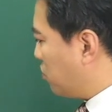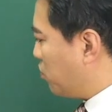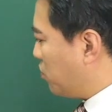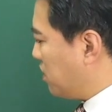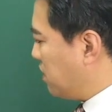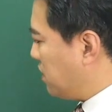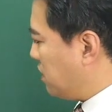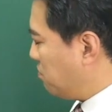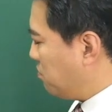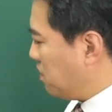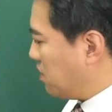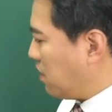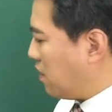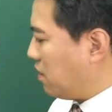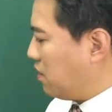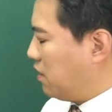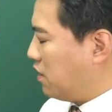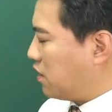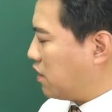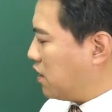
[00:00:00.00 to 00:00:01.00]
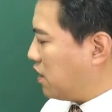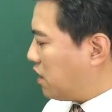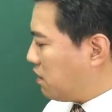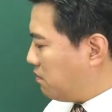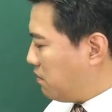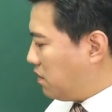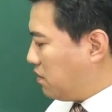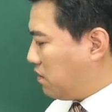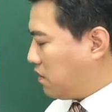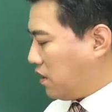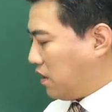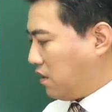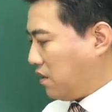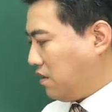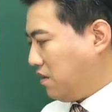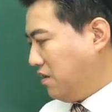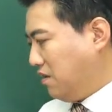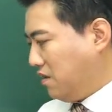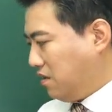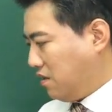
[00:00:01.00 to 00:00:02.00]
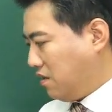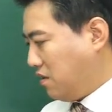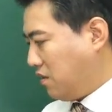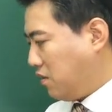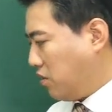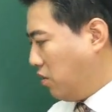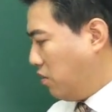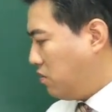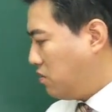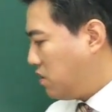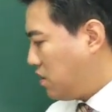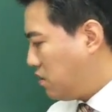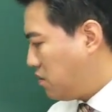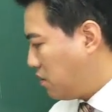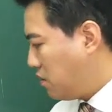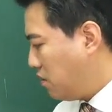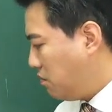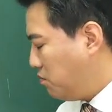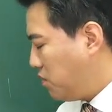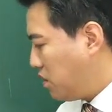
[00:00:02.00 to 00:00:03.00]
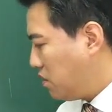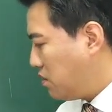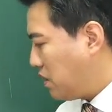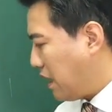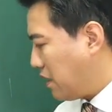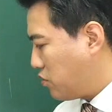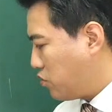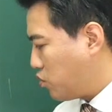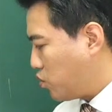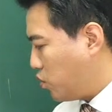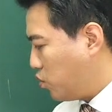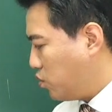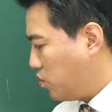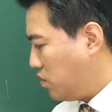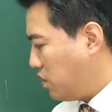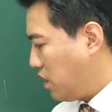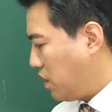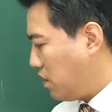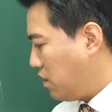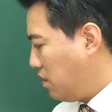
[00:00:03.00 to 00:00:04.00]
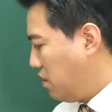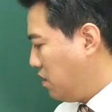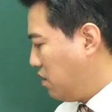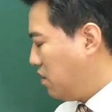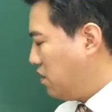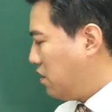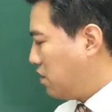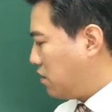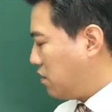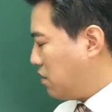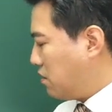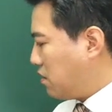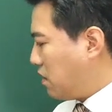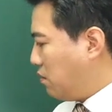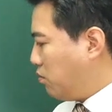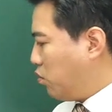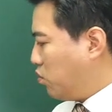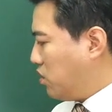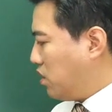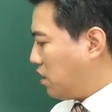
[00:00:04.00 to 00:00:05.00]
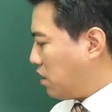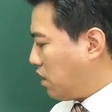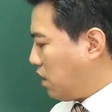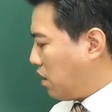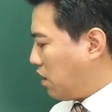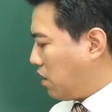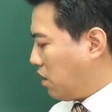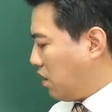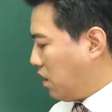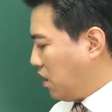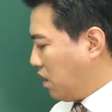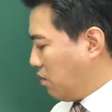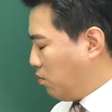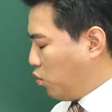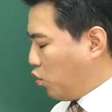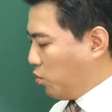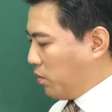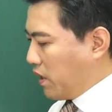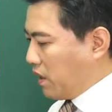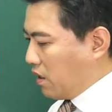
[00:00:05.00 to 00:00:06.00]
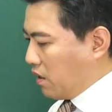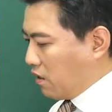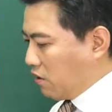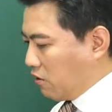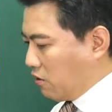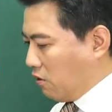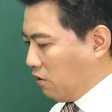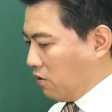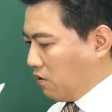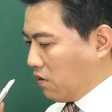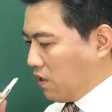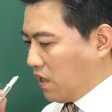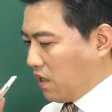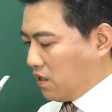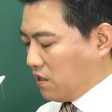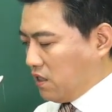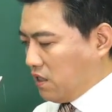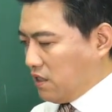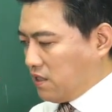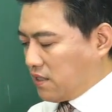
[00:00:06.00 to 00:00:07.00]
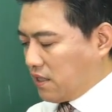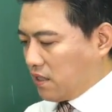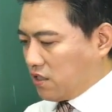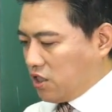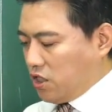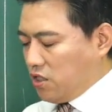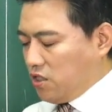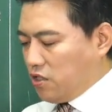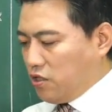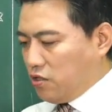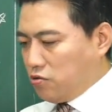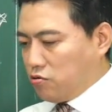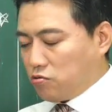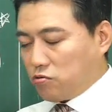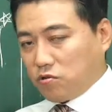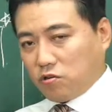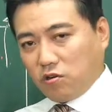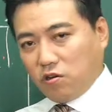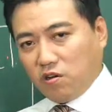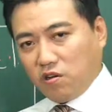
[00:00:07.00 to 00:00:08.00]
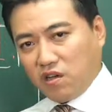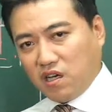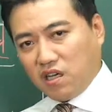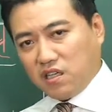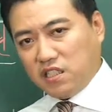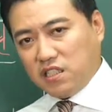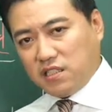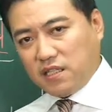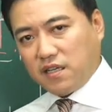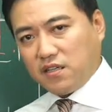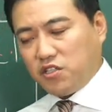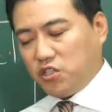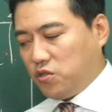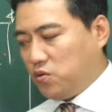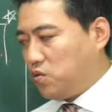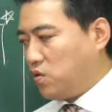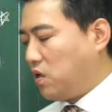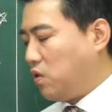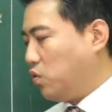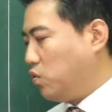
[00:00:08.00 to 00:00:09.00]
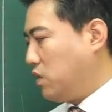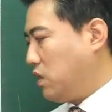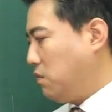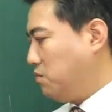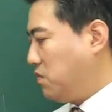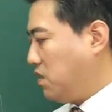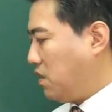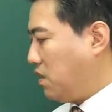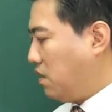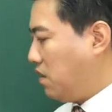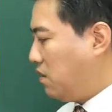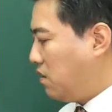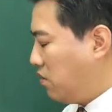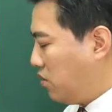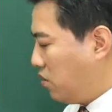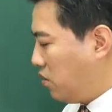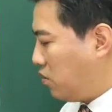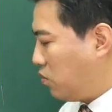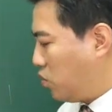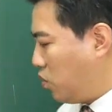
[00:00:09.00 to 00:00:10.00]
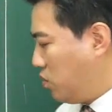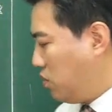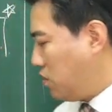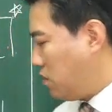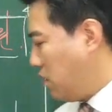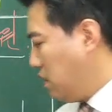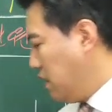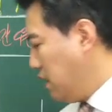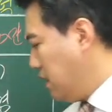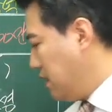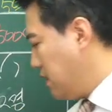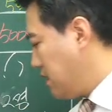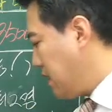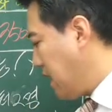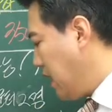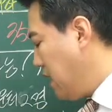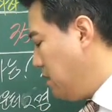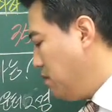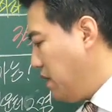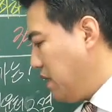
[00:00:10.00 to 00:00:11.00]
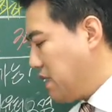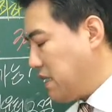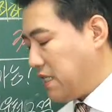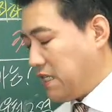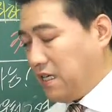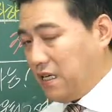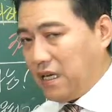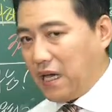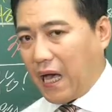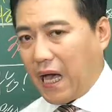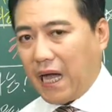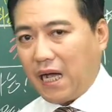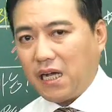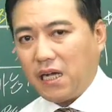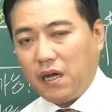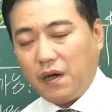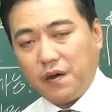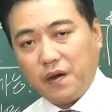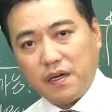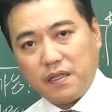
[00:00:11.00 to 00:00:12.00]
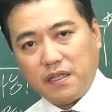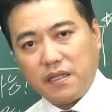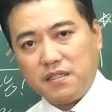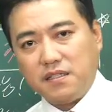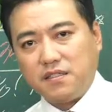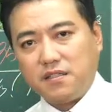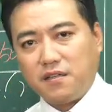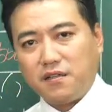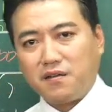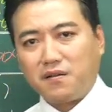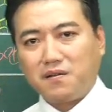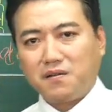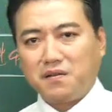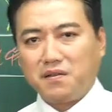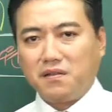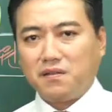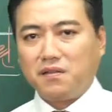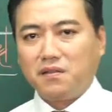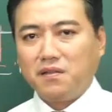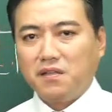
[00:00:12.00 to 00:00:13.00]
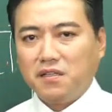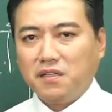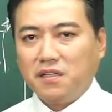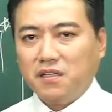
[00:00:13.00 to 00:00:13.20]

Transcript: 누리고 있습니다. 그러면 돼. 네, 예, 경제적인 면은 아주 좋은데 그러다 보니까 어, 몸에 건강 이상, 신체적으로 건강 이상 신호가 온답니다. 또는 삶의 질이 악화가 됐어요. 예.